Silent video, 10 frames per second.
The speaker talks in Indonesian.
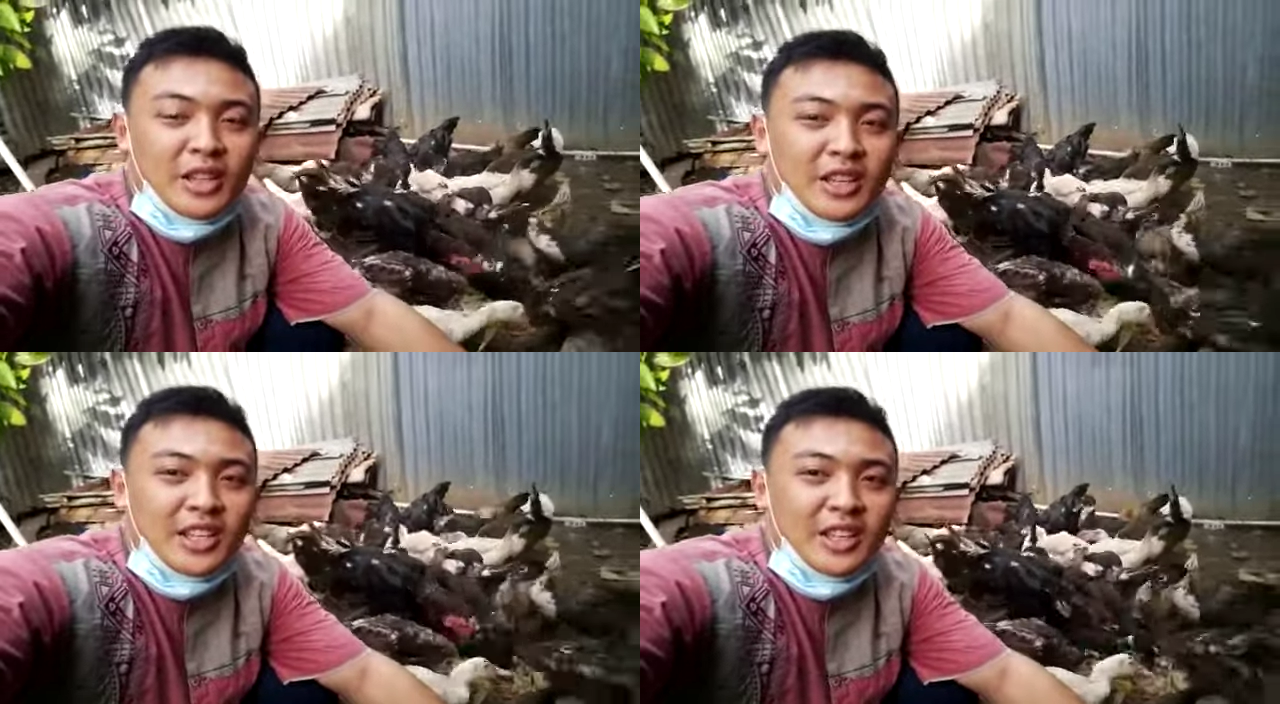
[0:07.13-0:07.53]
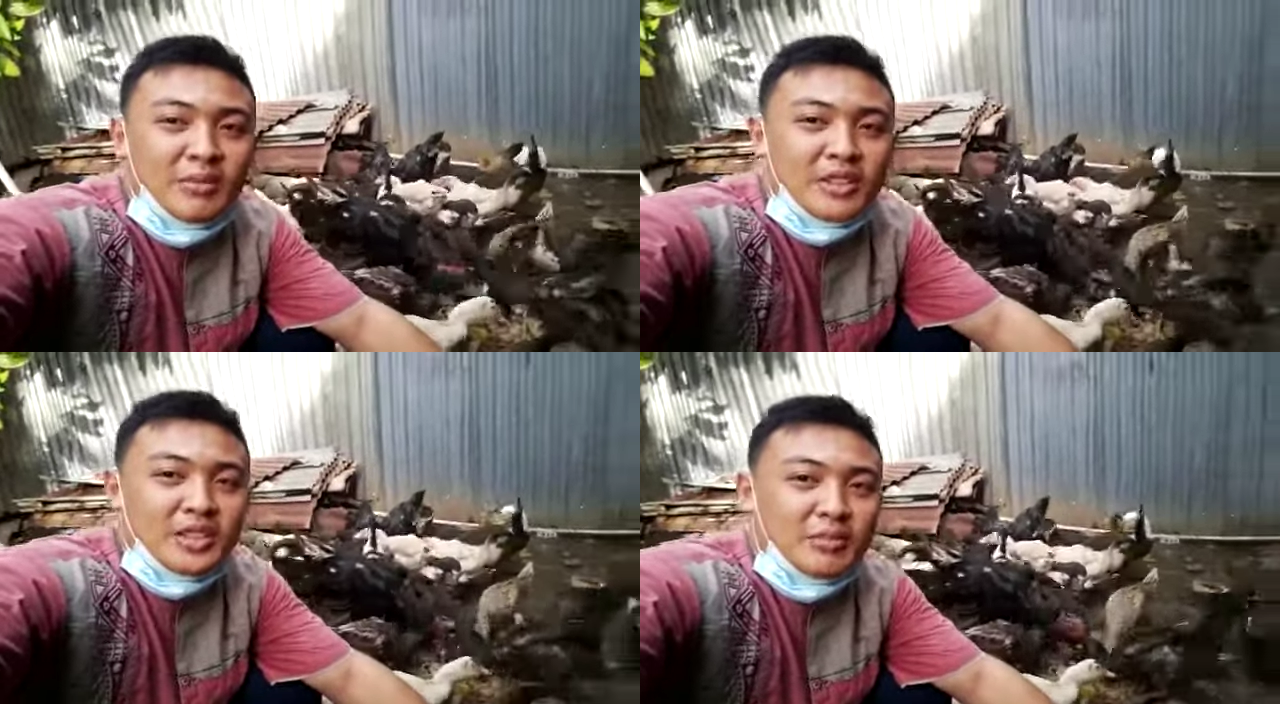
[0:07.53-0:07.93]
lagi
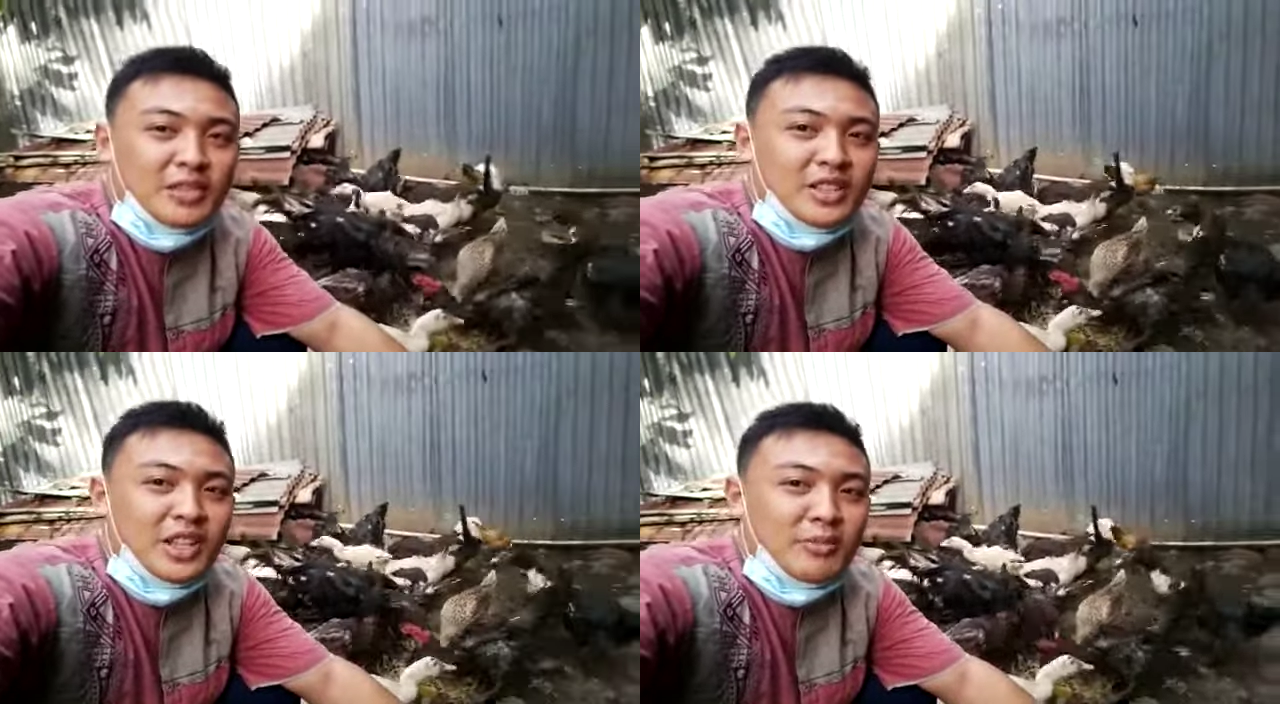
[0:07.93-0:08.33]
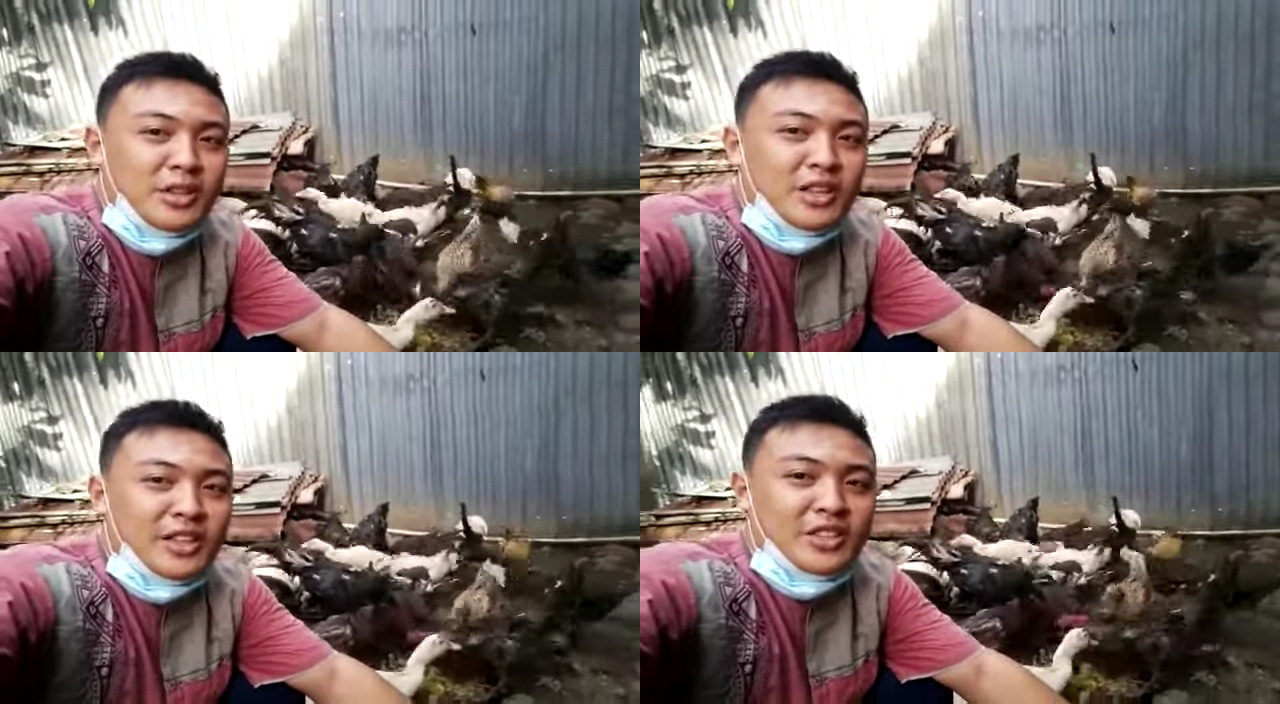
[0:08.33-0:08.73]
bersama saya
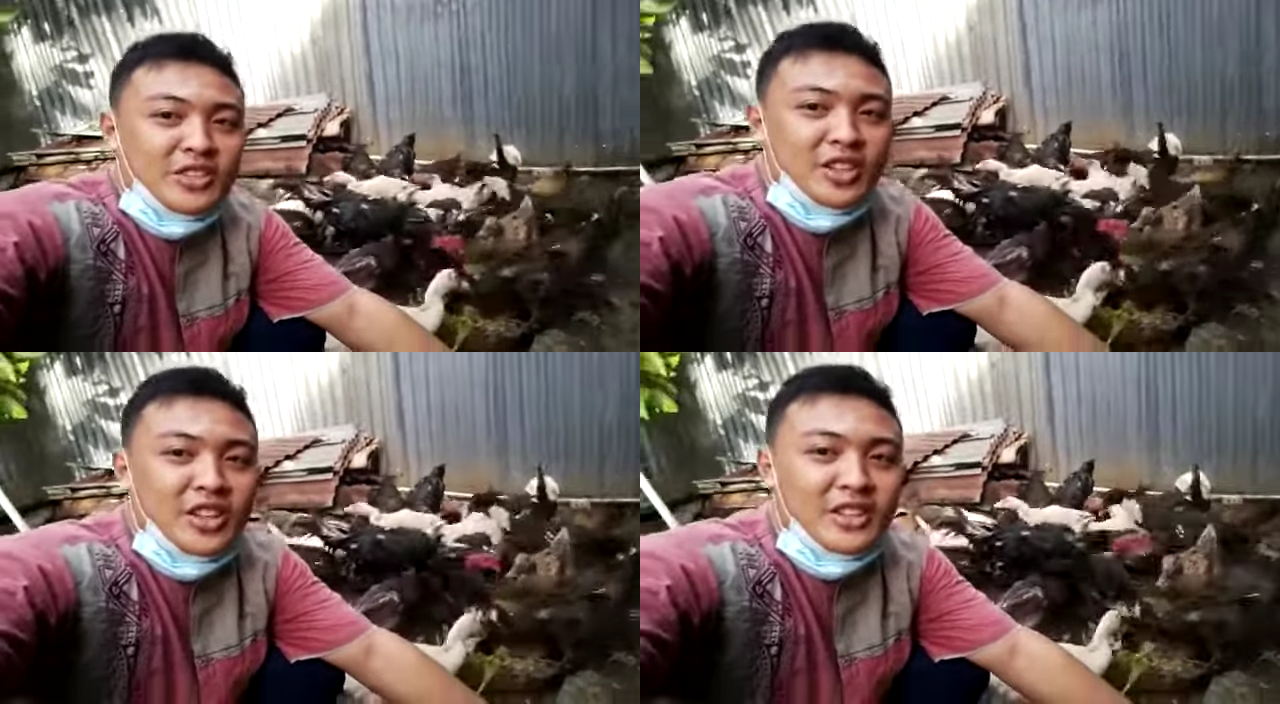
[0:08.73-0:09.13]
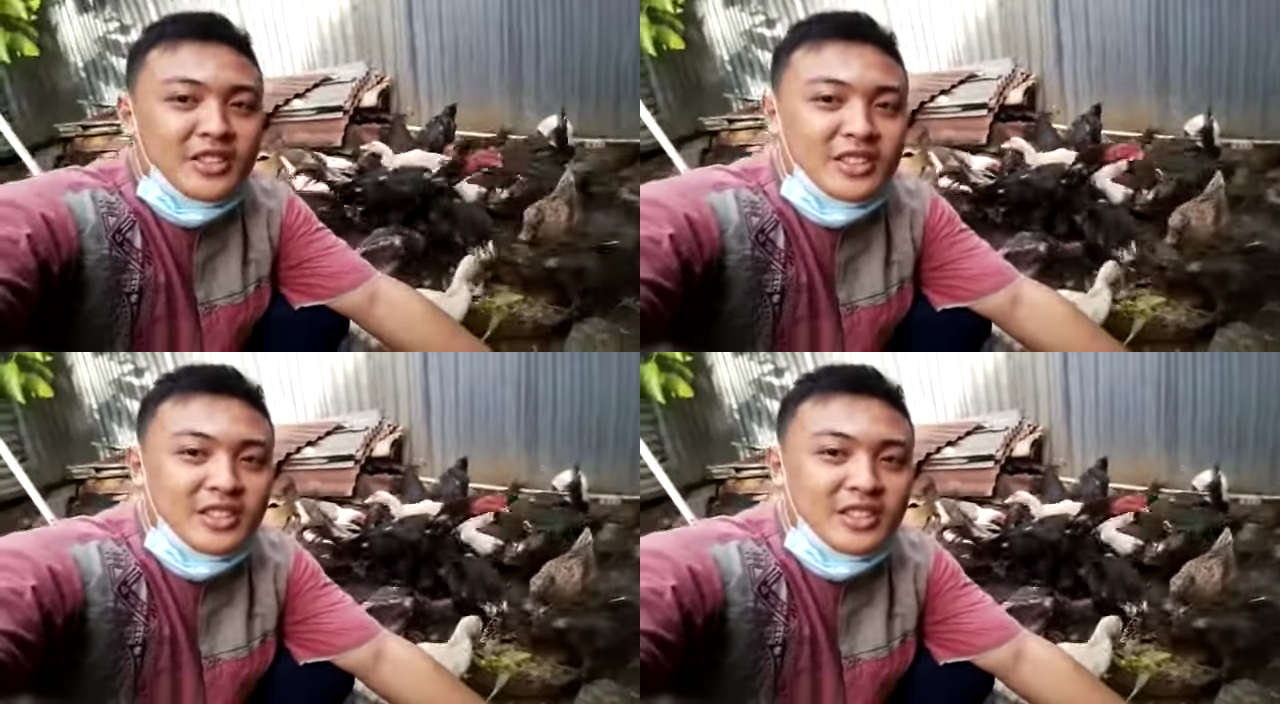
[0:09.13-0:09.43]
Ferdian Syah